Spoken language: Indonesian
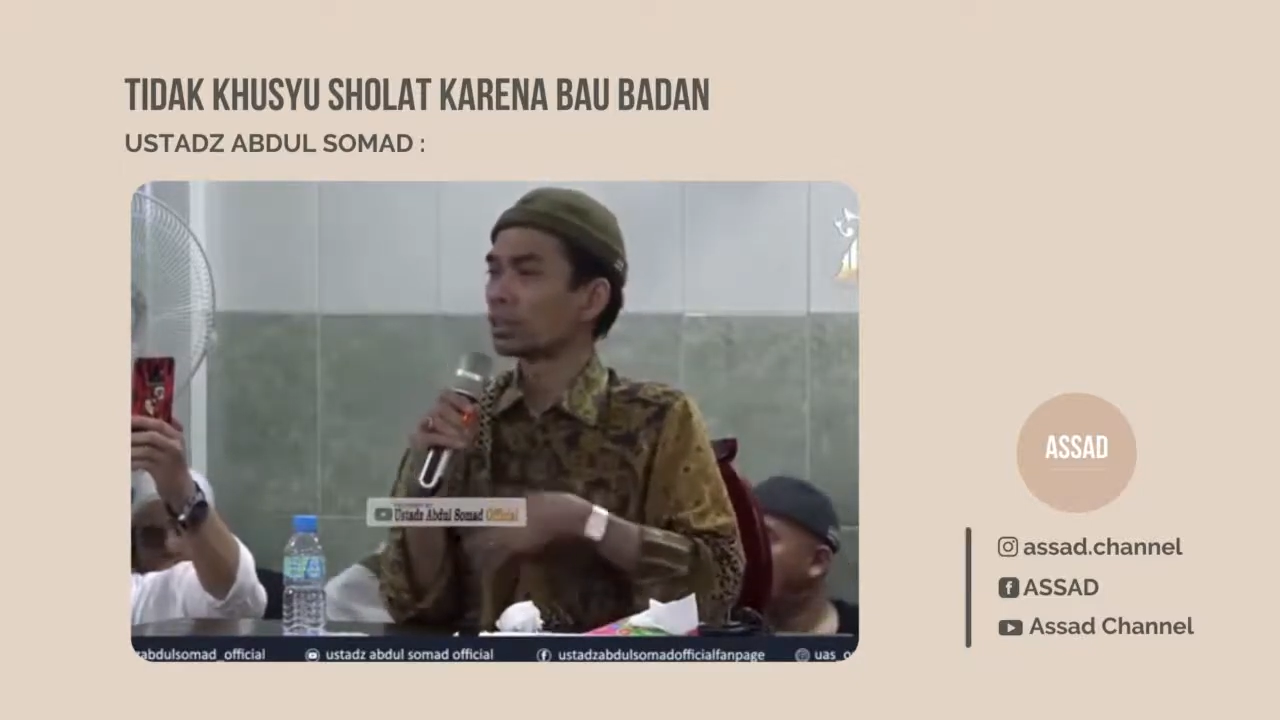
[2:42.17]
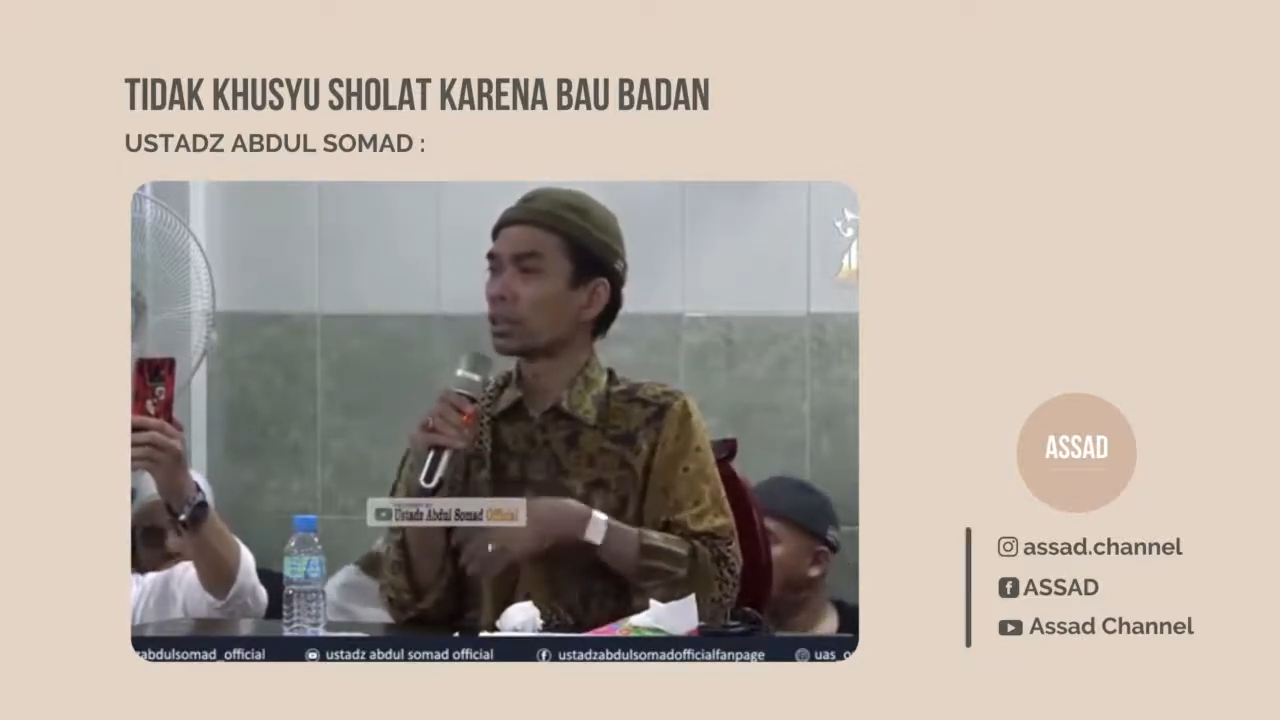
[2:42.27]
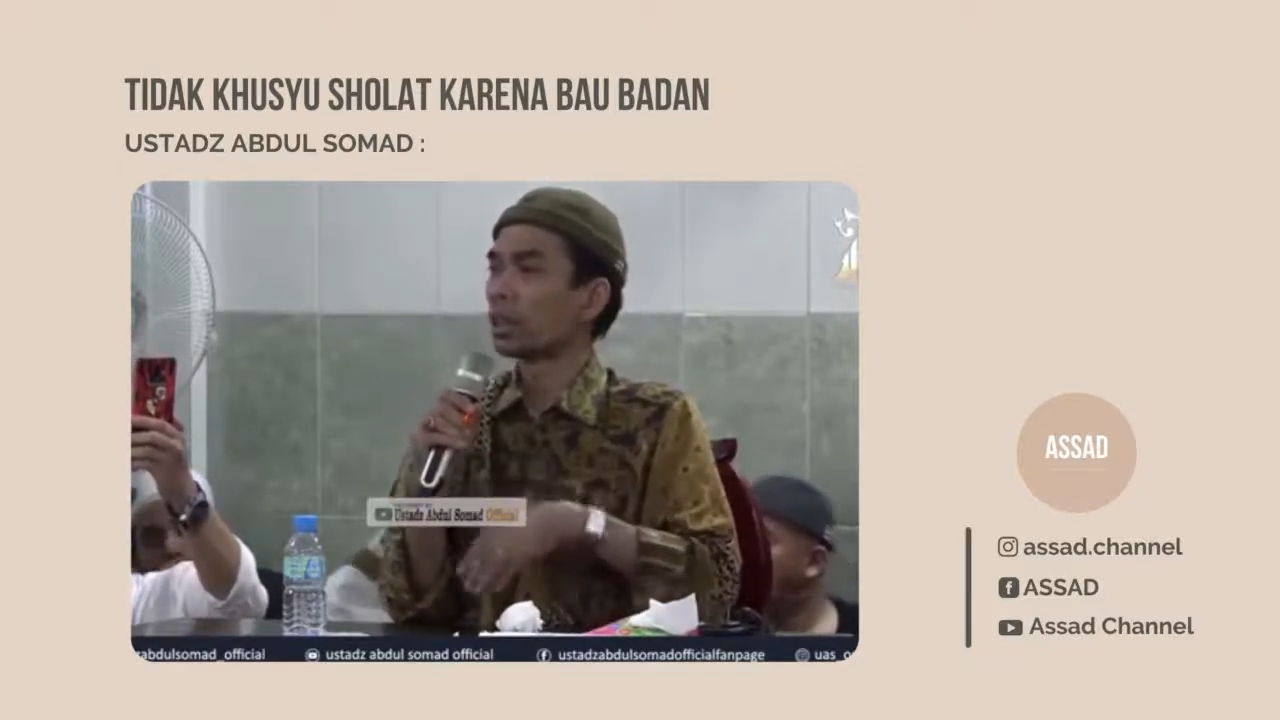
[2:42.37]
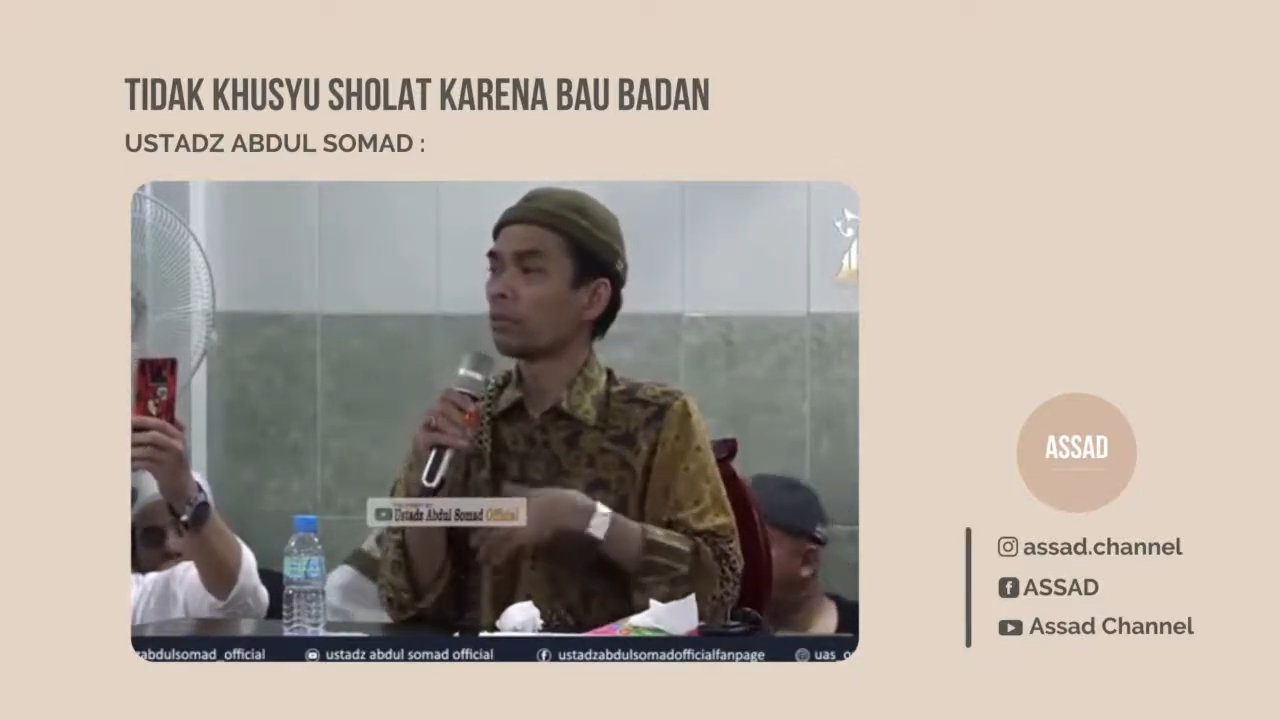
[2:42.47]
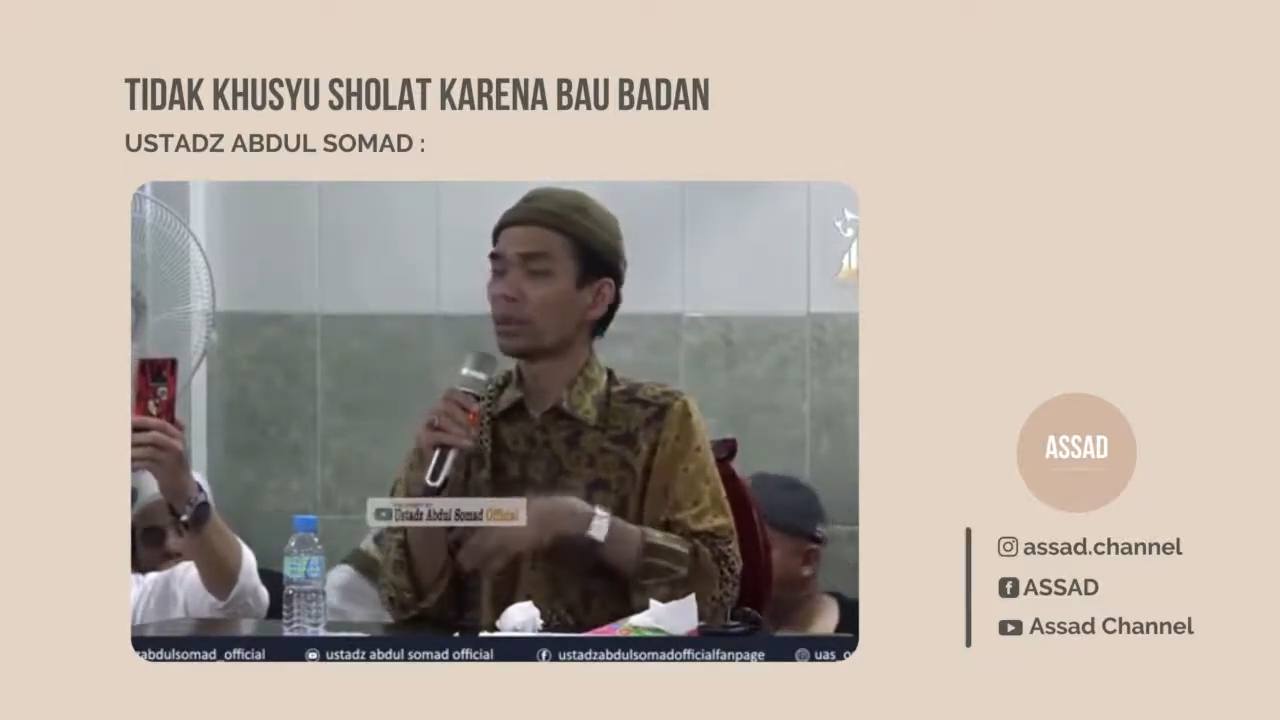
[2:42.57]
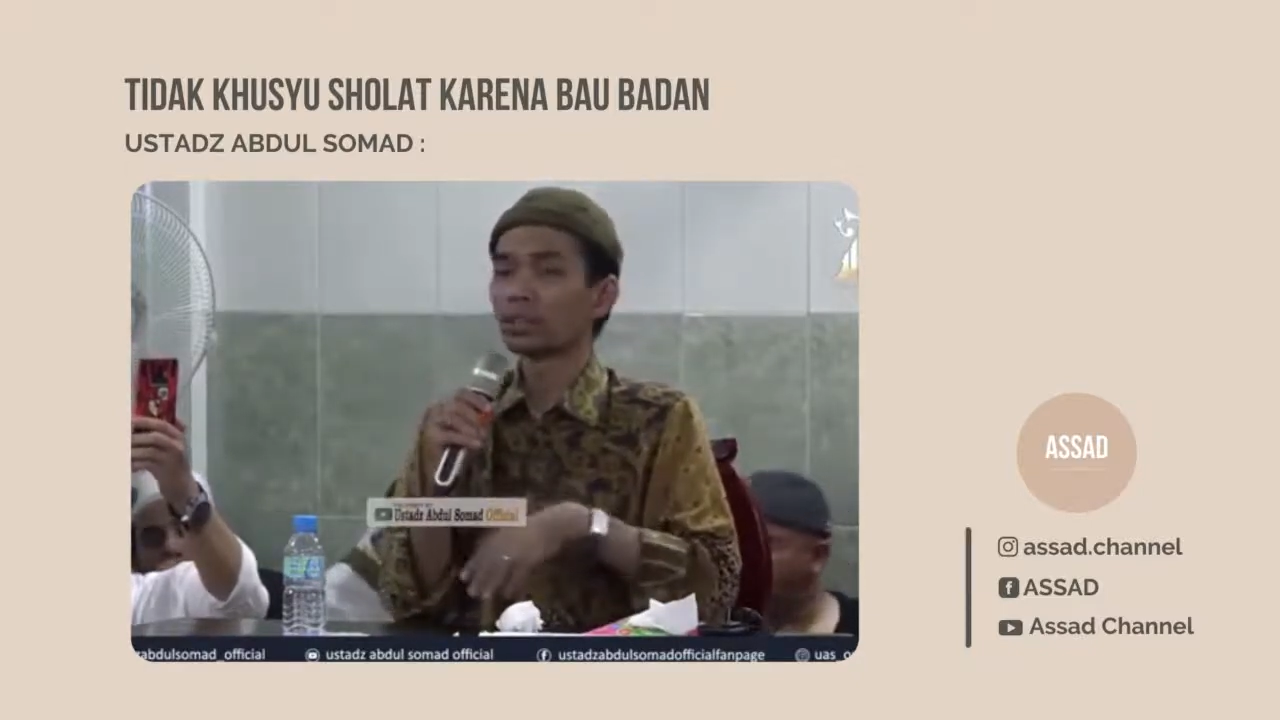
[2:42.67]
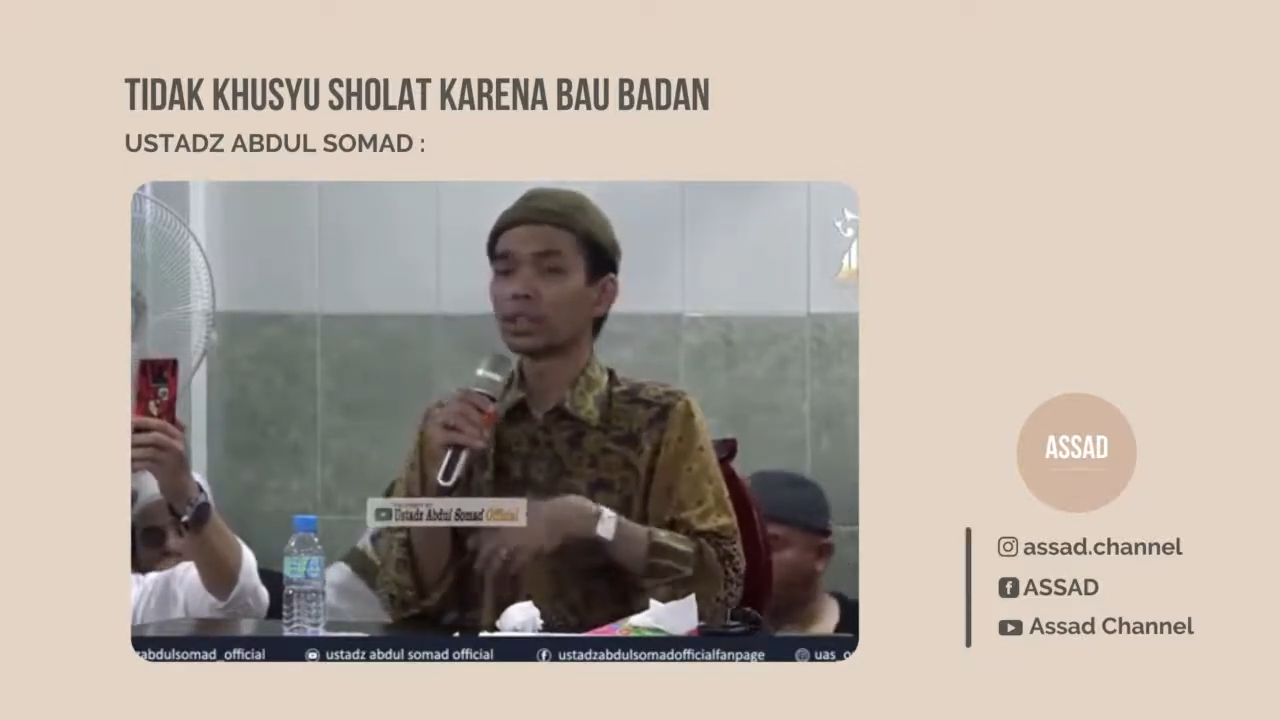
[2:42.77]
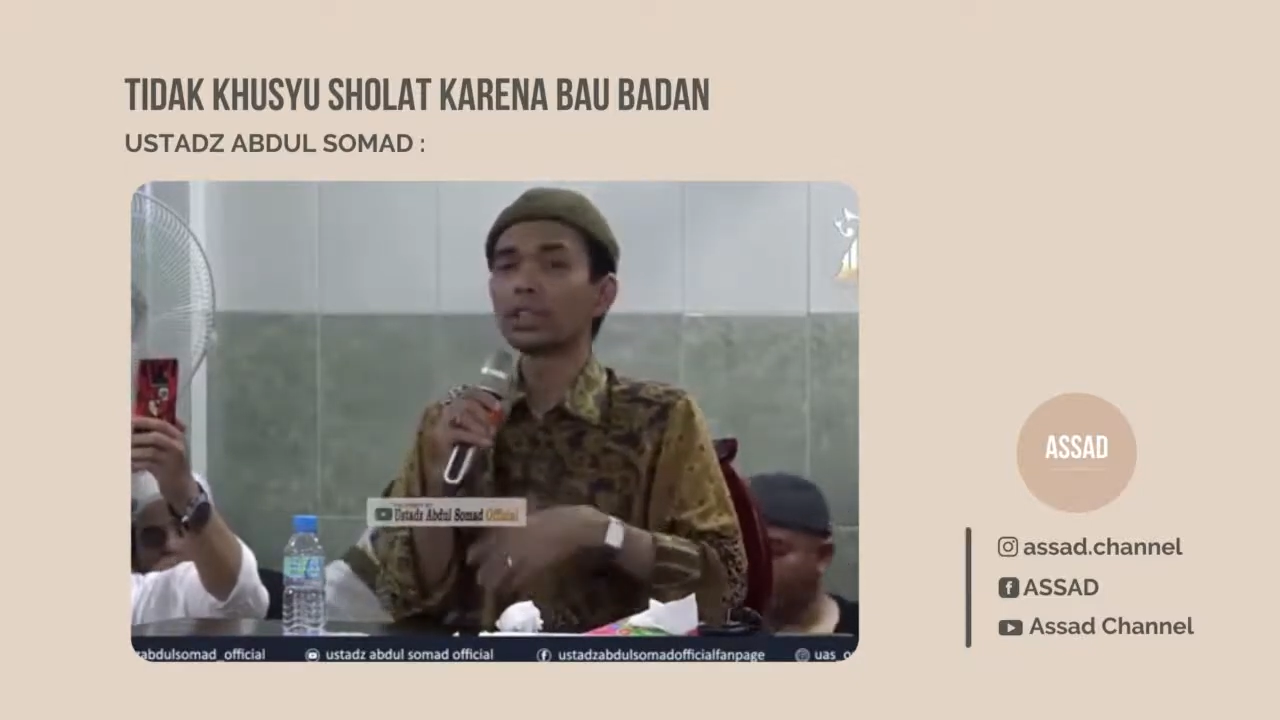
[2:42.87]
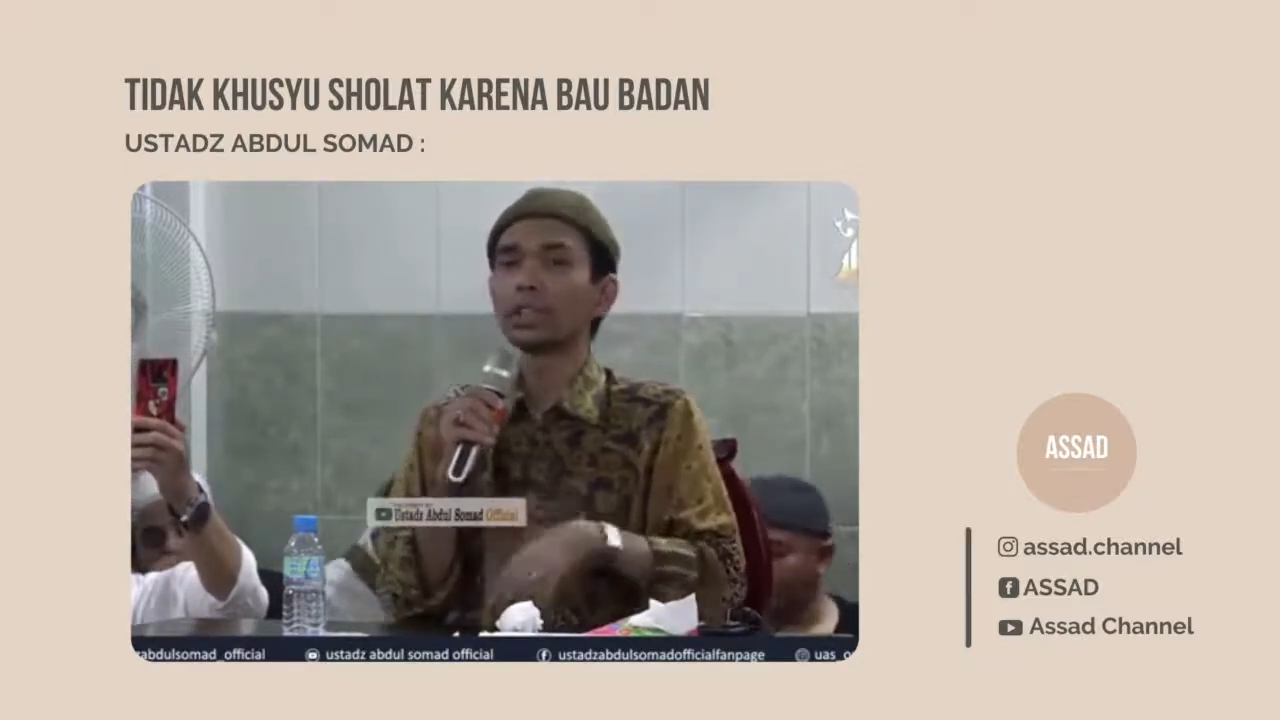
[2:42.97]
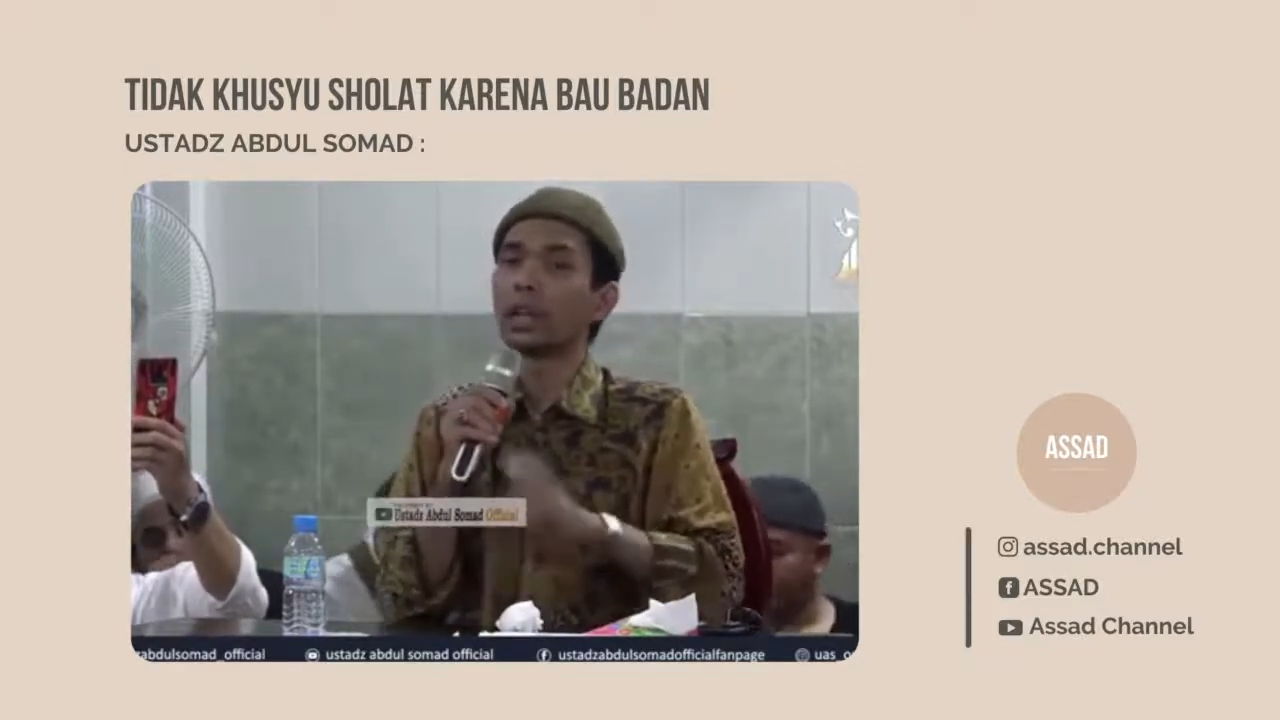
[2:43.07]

setelah bersih